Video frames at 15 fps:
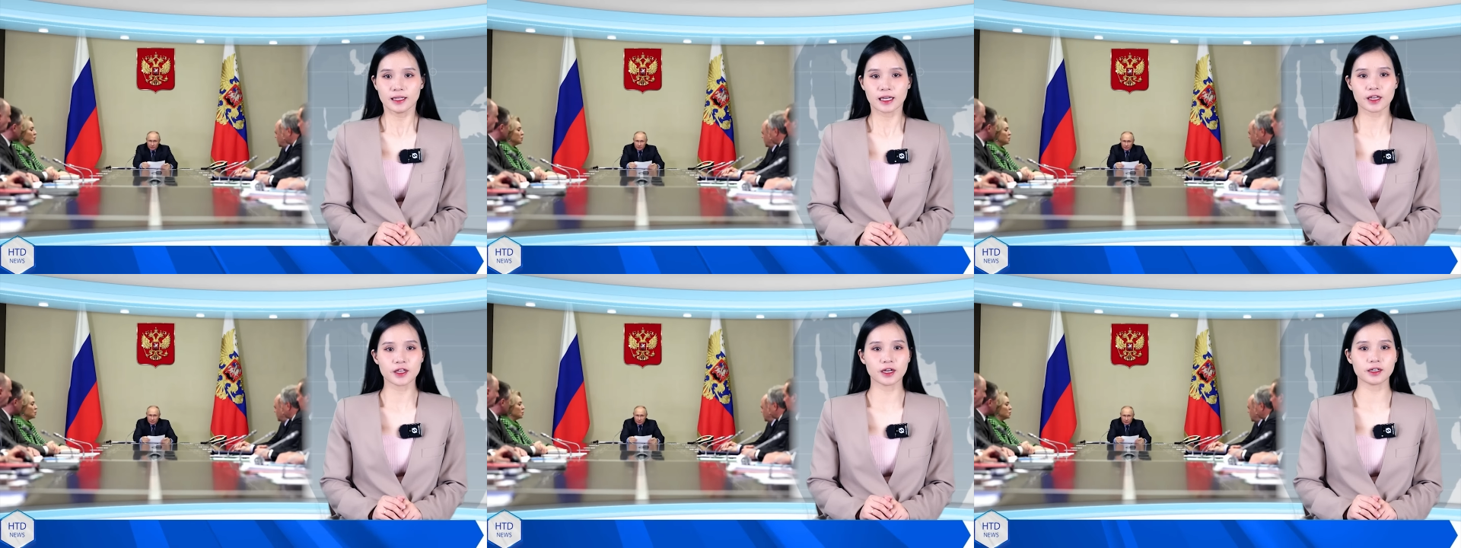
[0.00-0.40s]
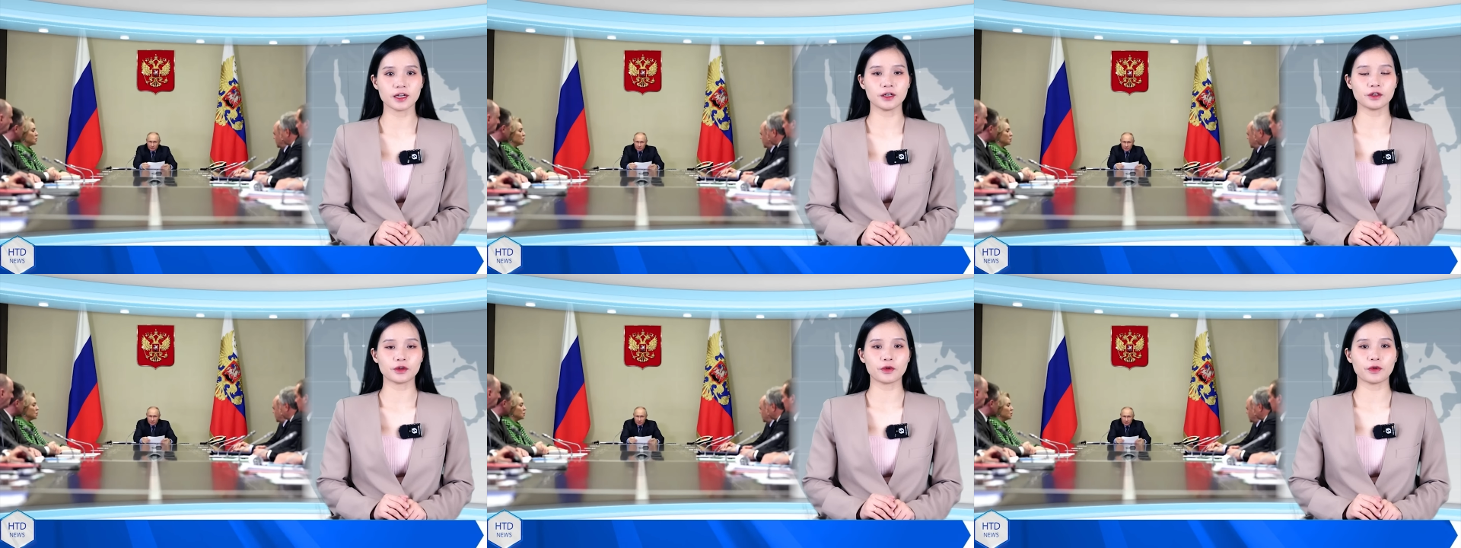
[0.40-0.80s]
Theo nhận
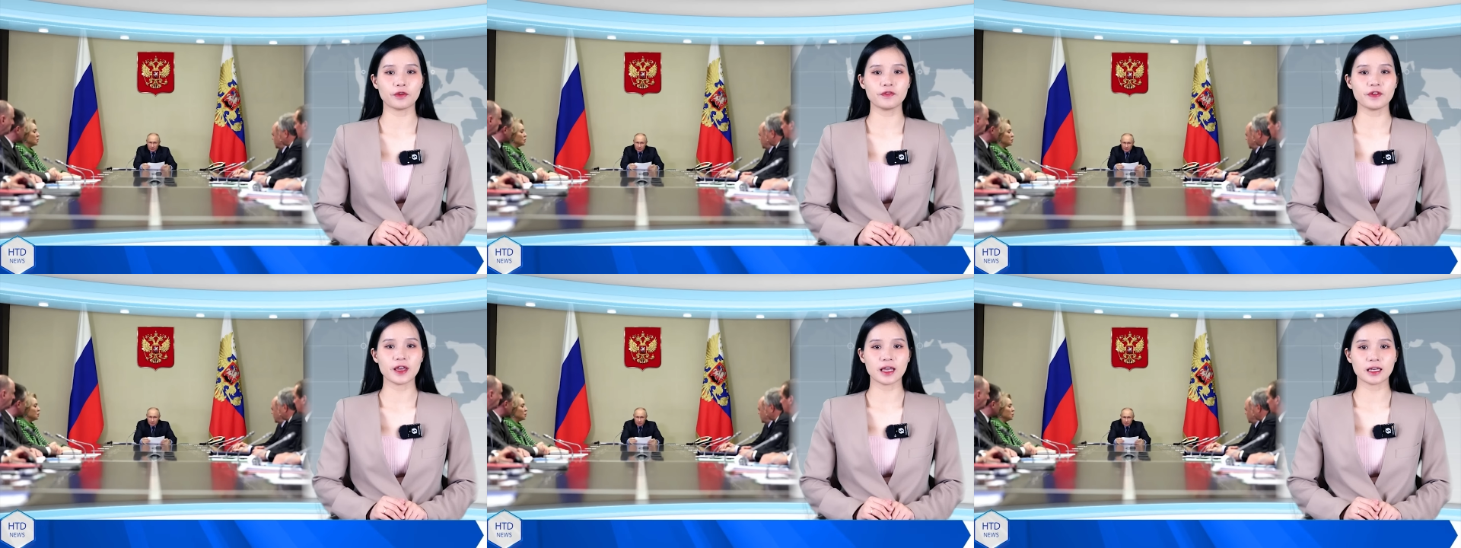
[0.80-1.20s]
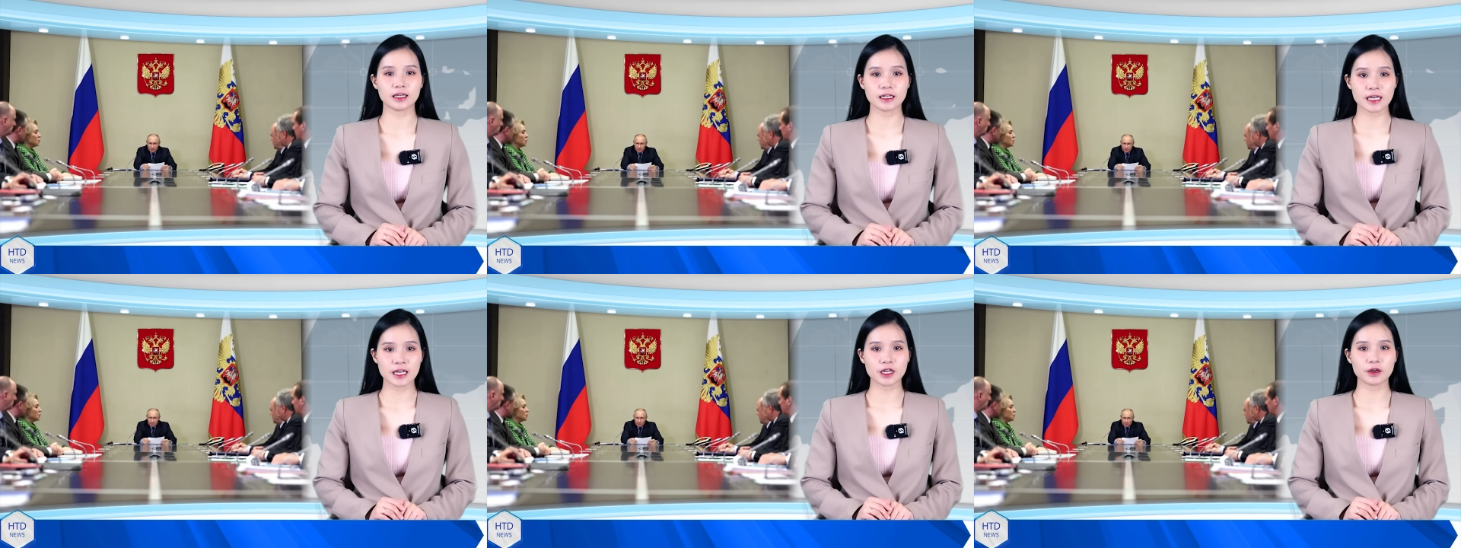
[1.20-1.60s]
định của Viện
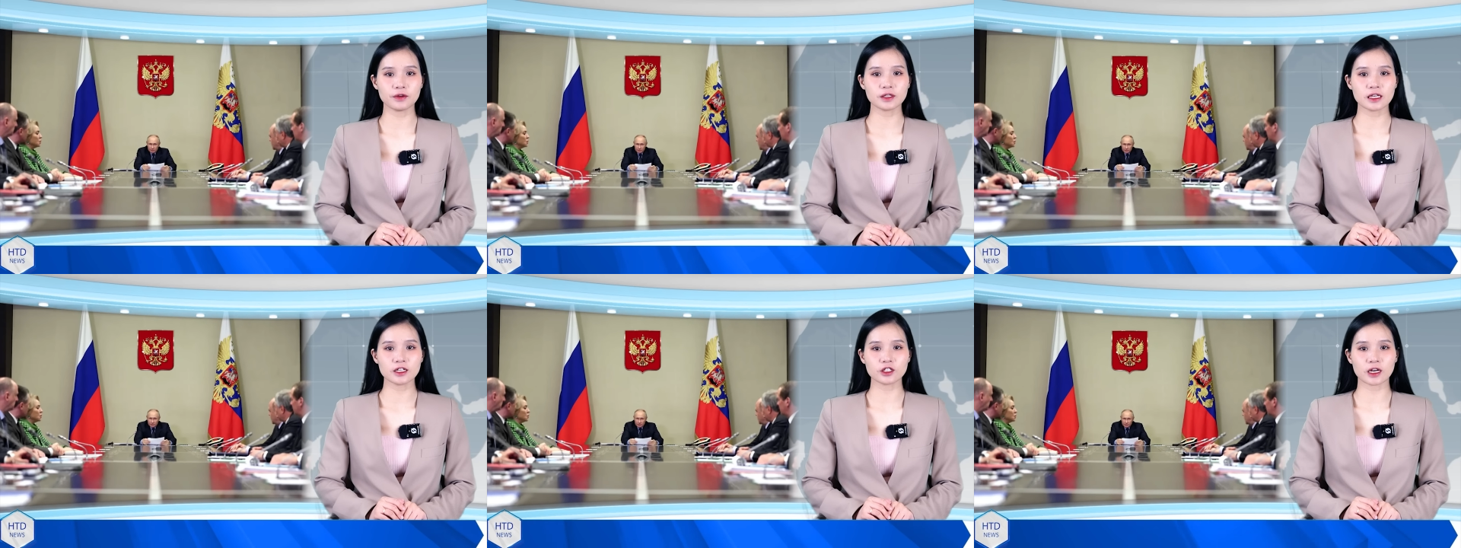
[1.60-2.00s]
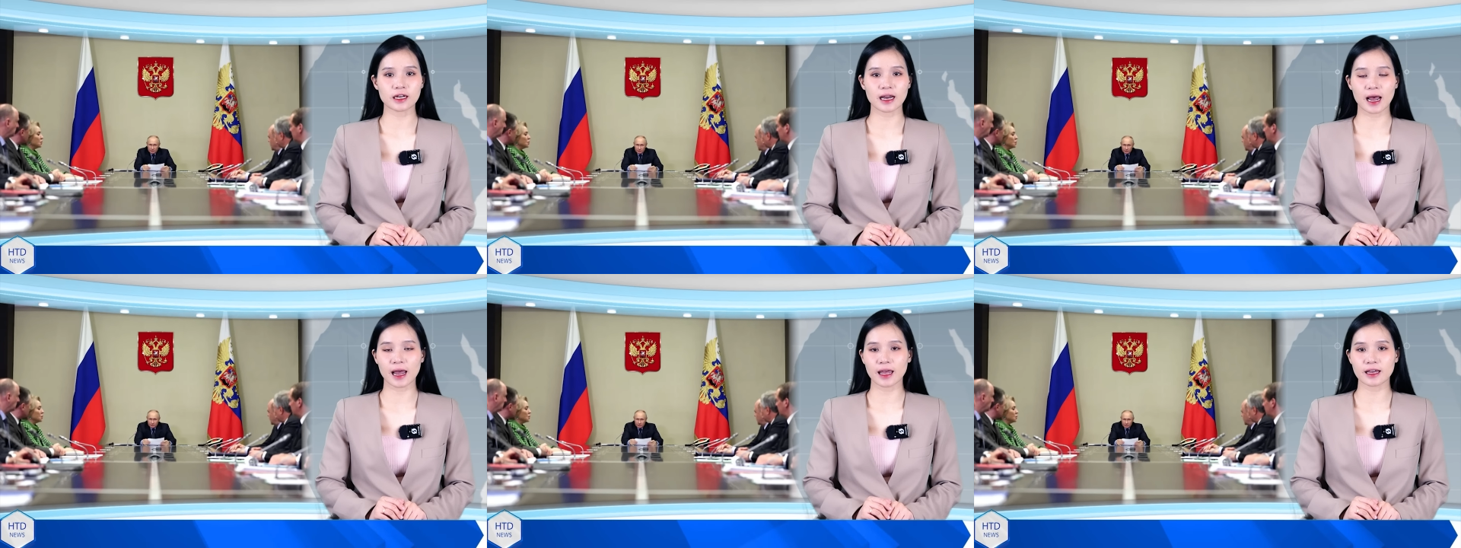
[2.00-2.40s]
Nghiên cứu Chiến
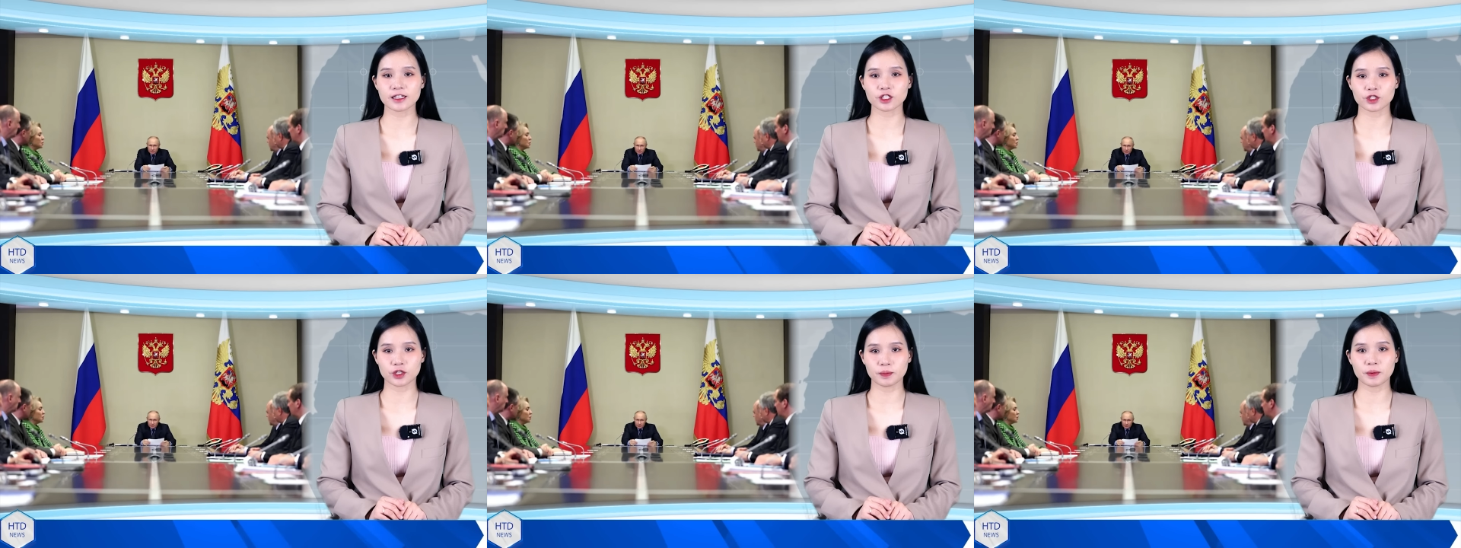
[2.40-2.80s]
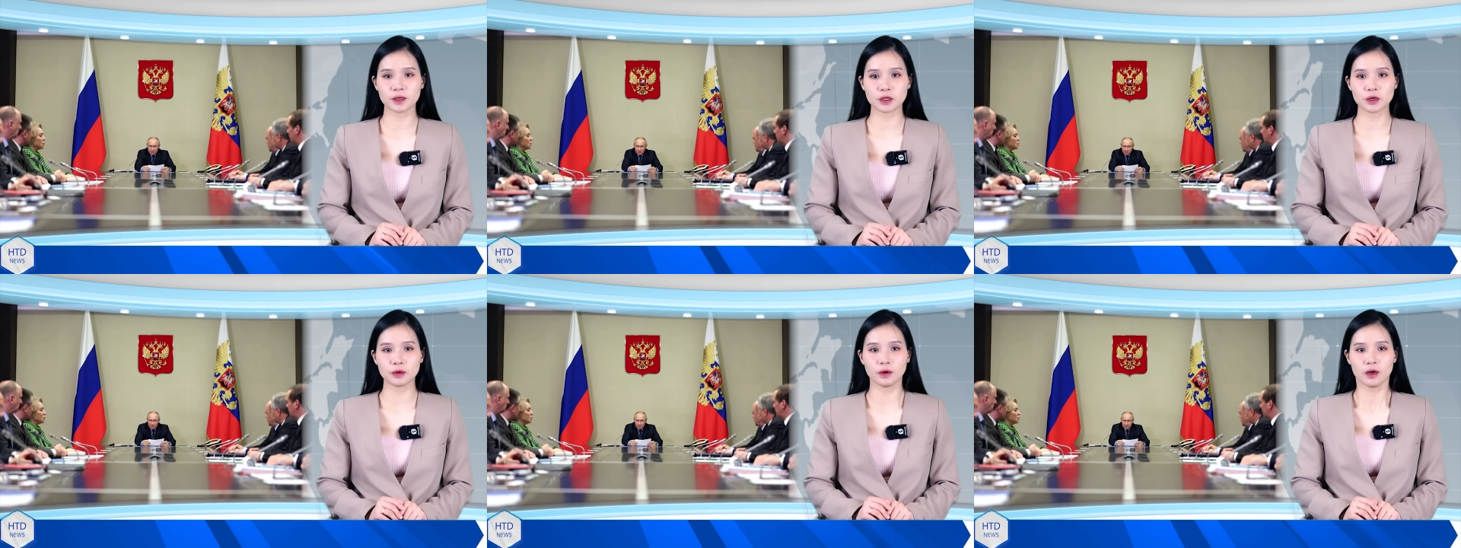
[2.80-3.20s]
tranh
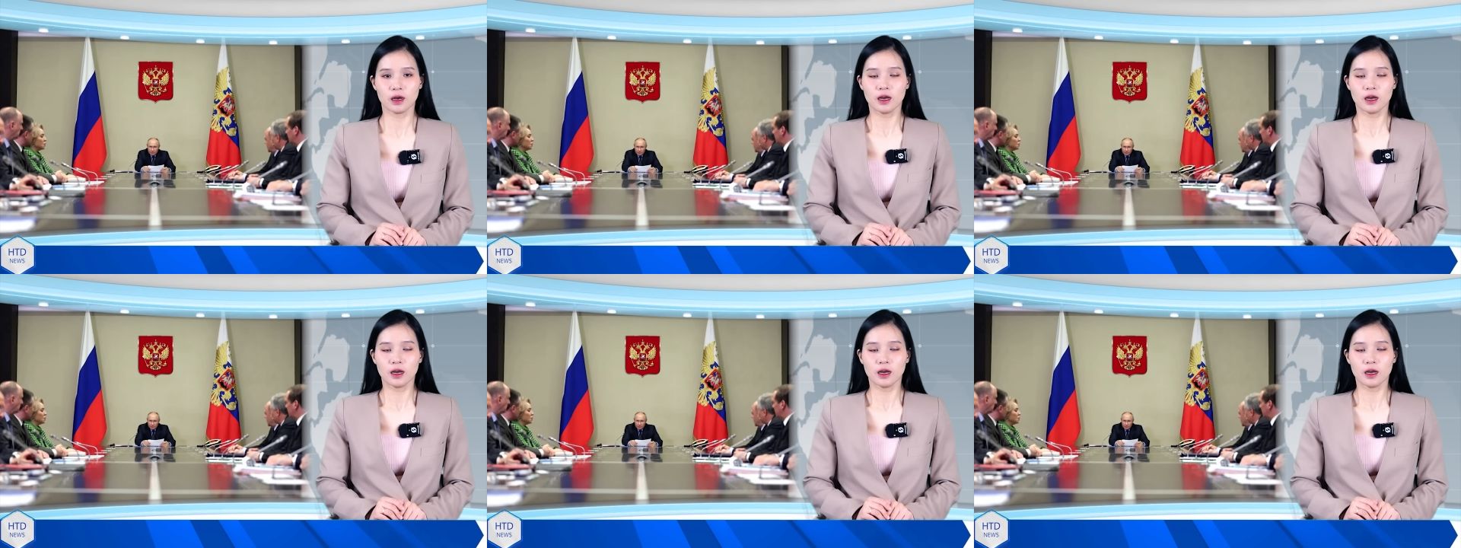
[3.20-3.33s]
ISW